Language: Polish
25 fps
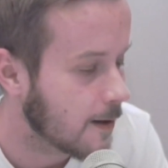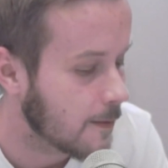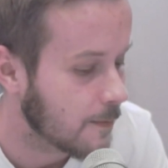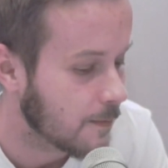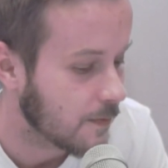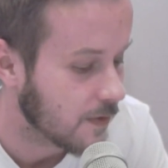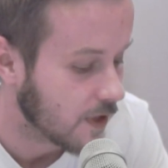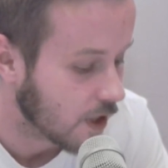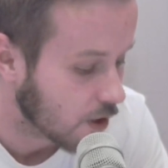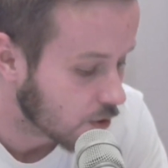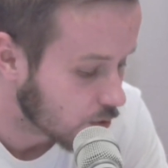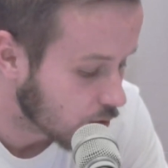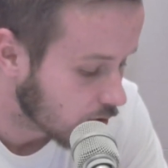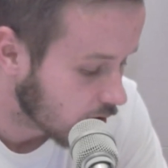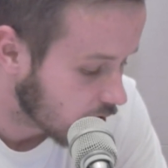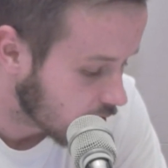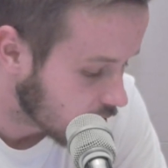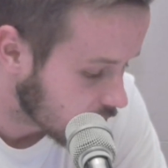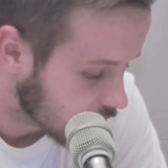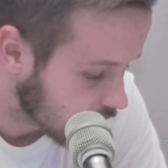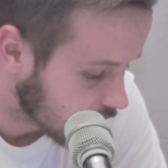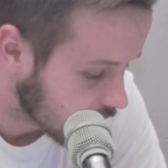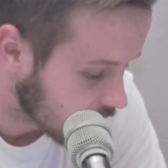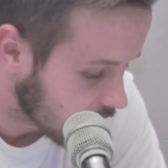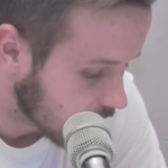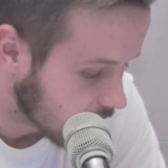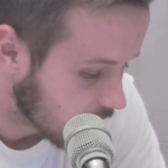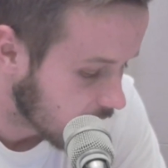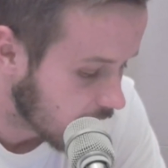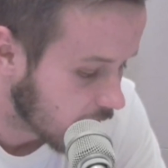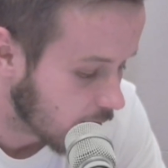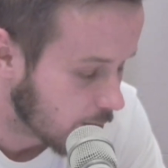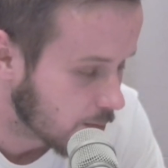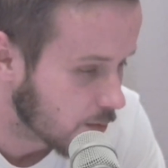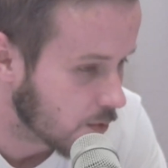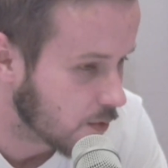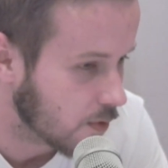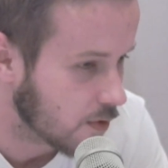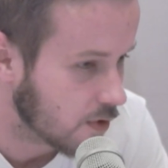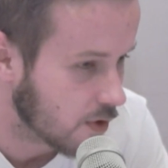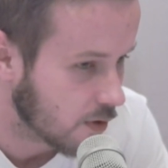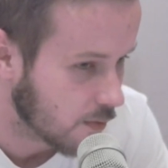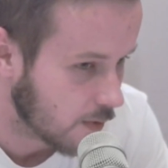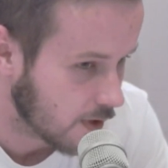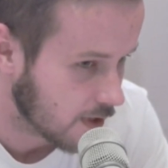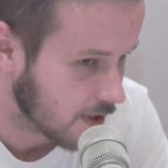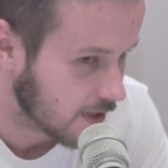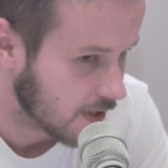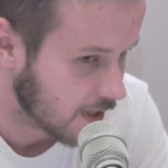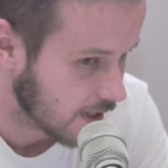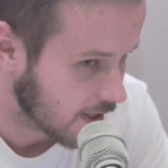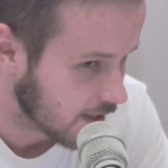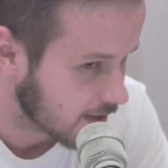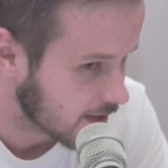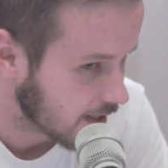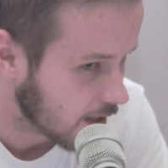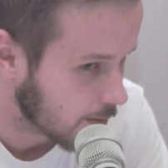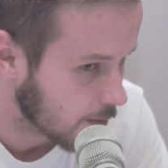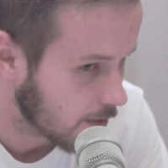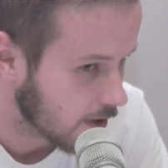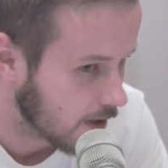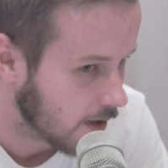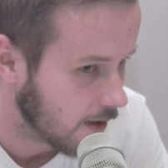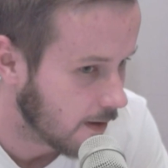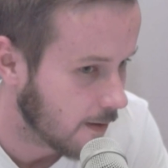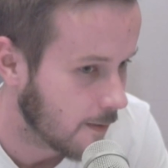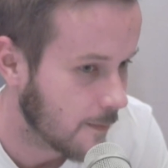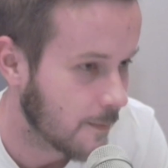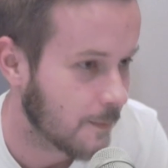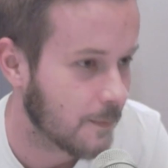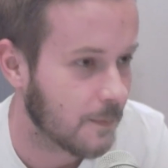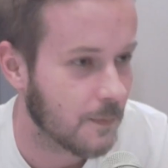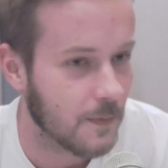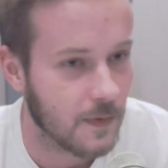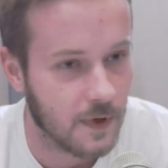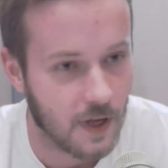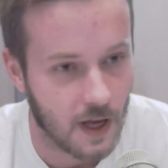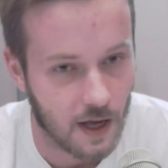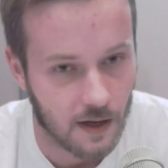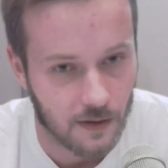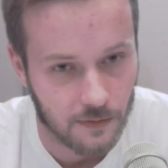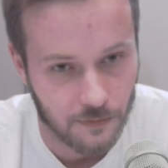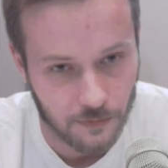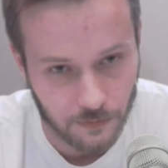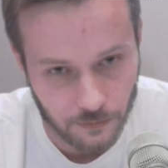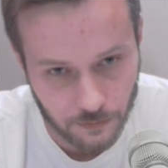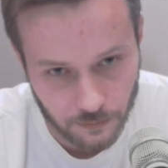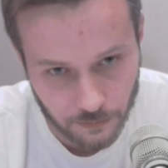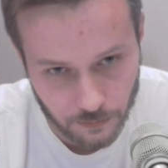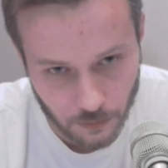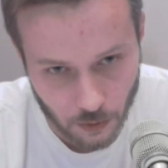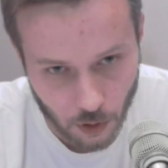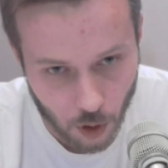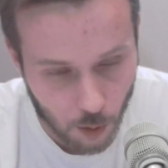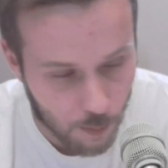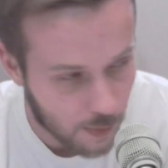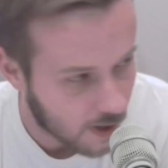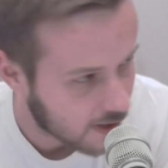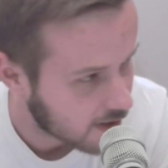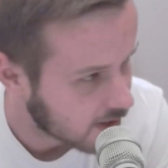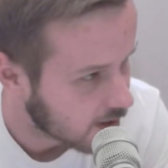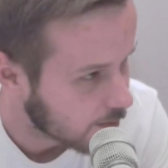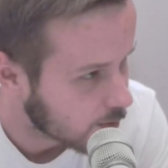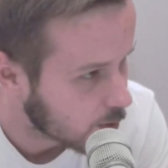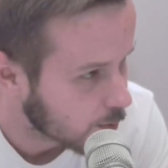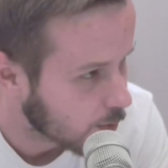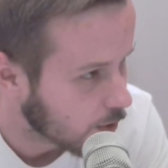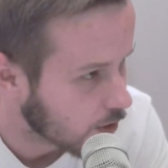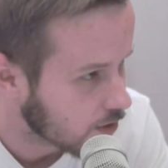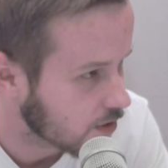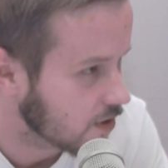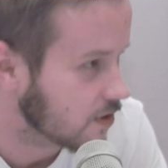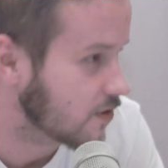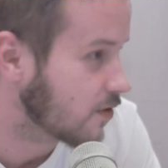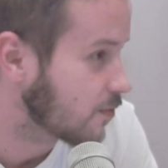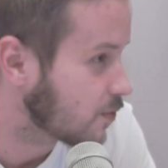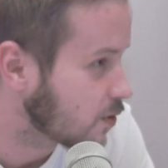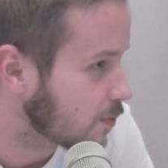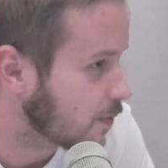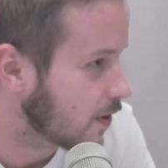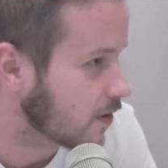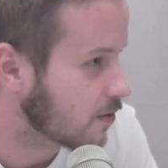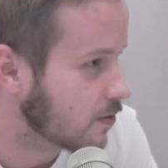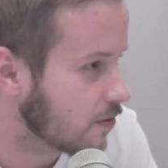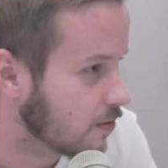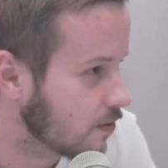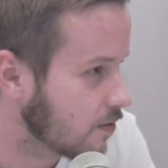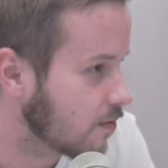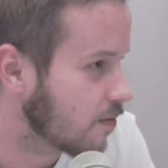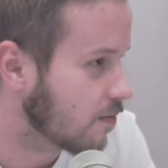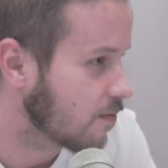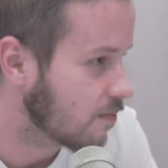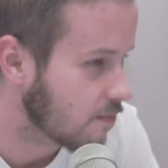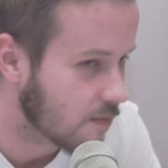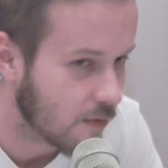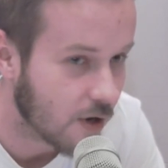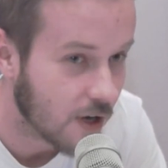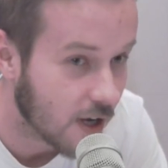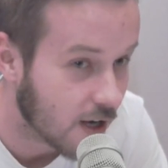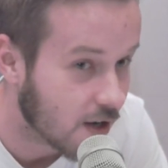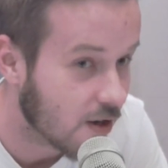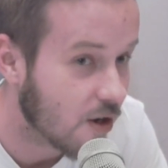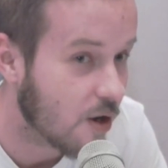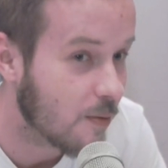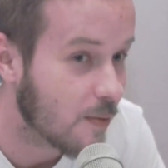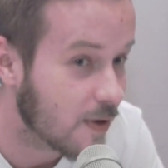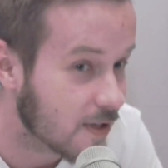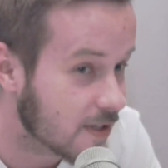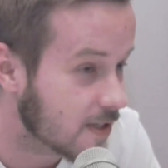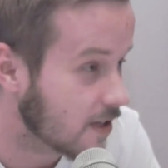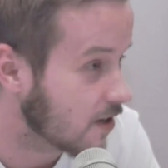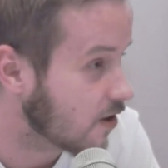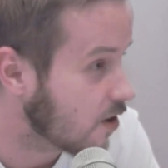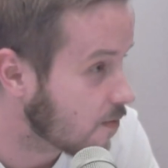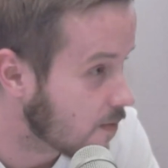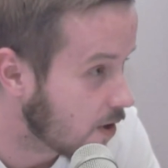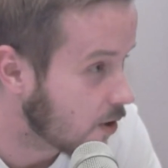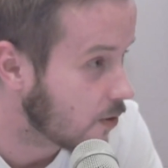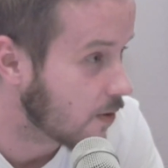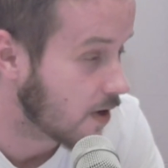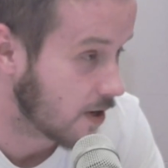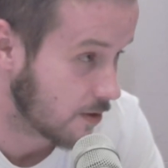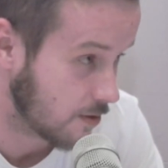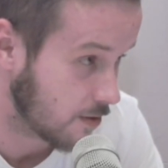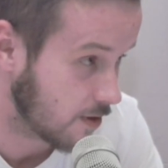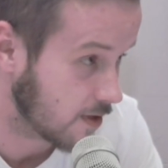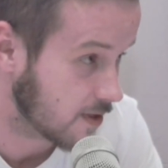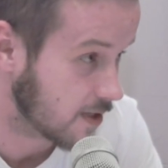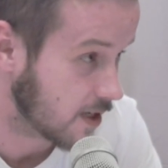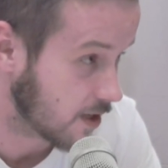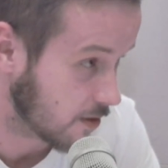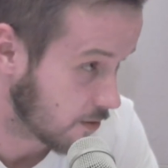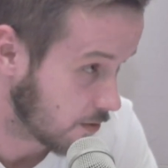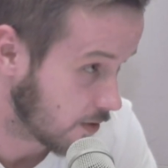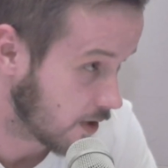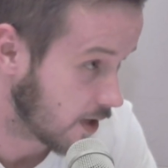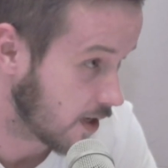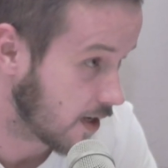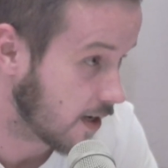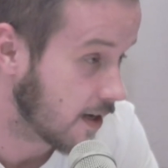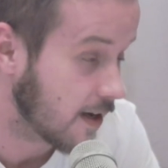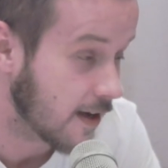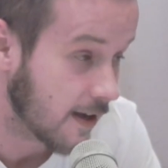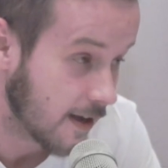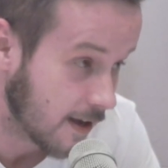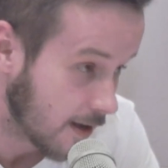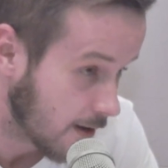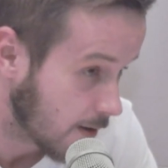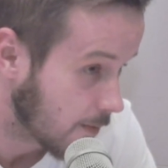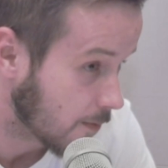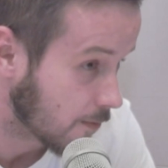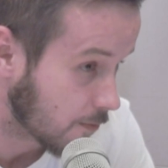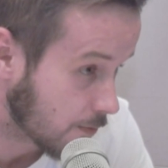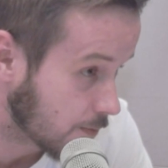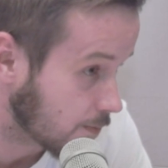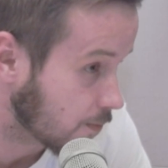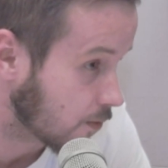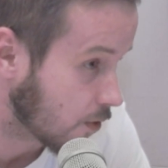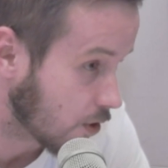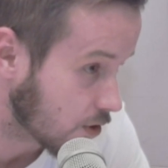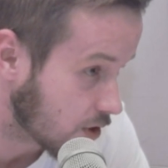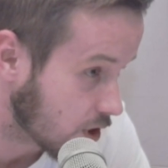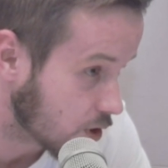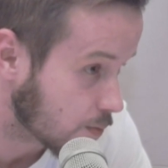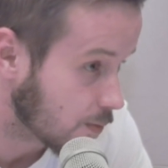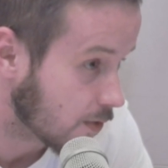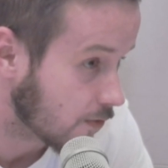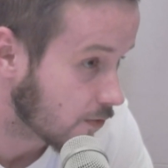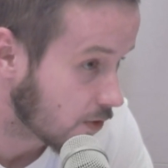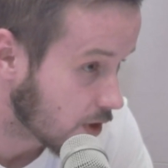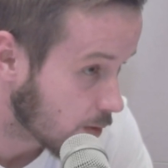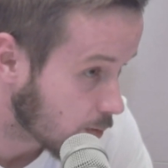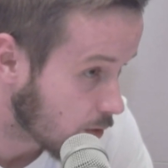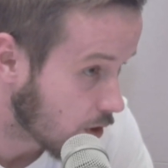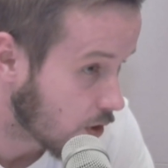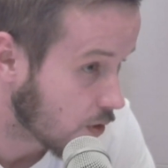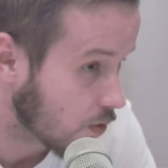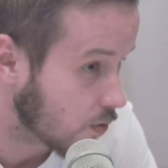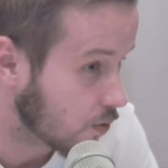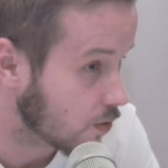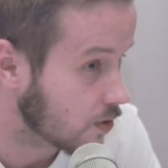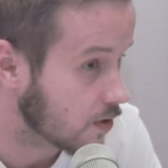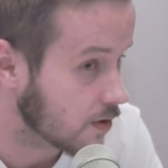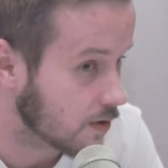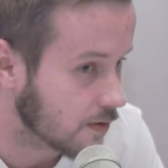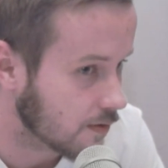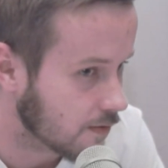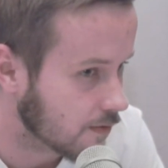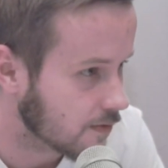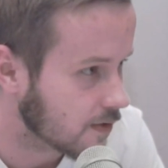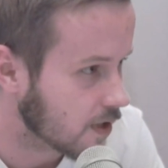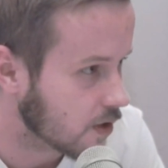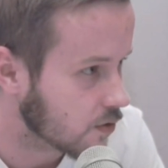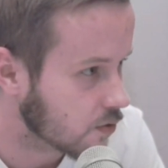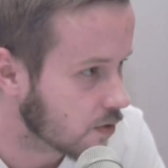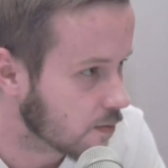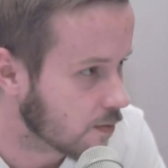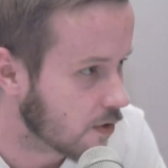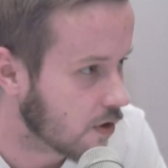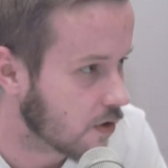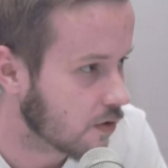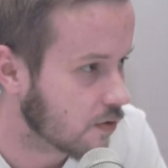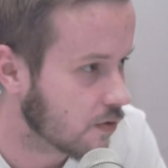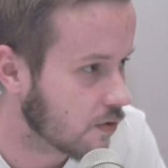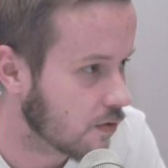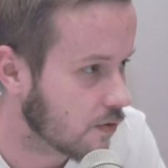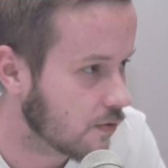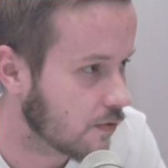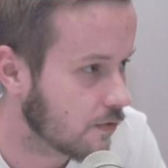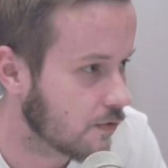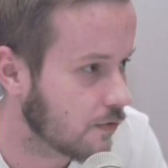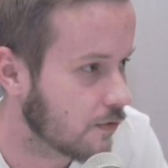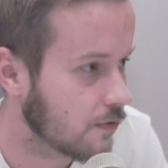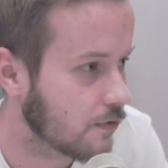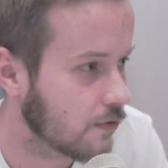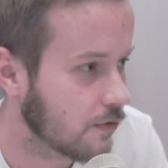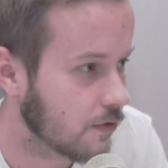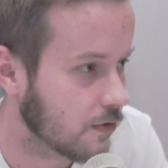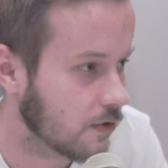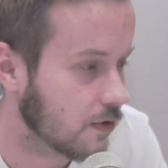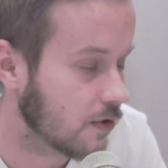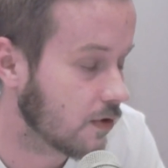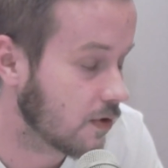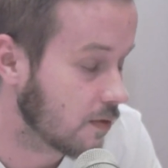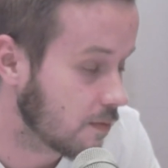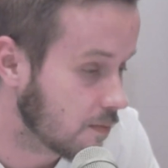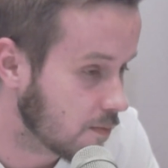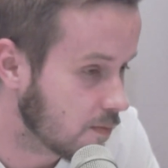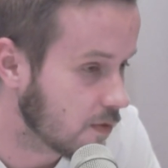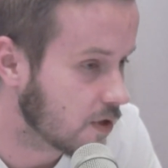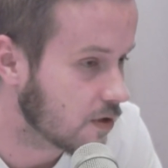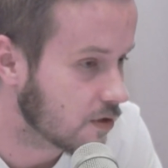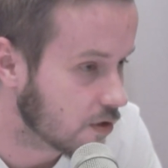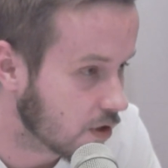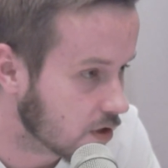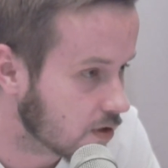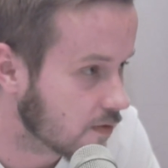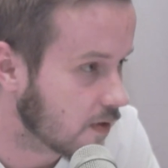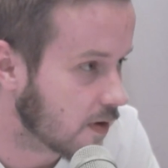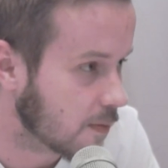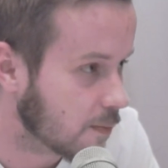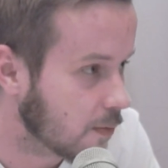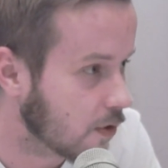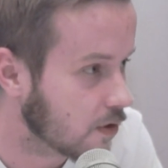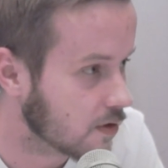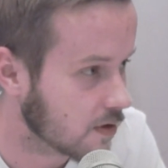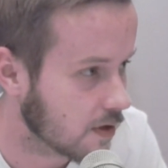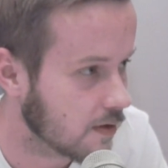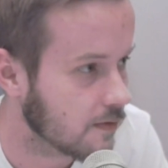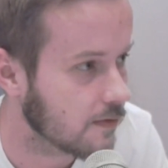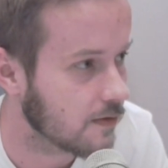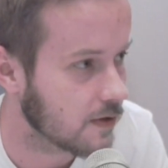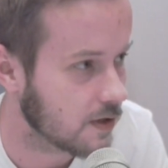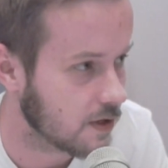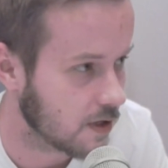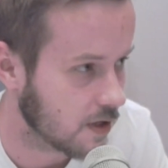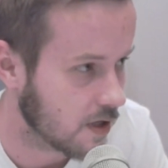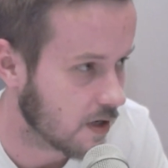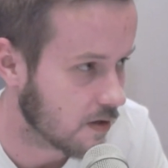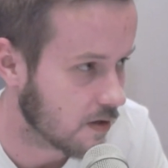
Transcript: niektóre rozwiązania były dokładnie takie same jak w obecnym sporcie, czy w przypadku mojego obecnego malucha, który startuje w, chociażby w tym roku czy w zeszłym roku w Mistrzostwach Polski w wyścigach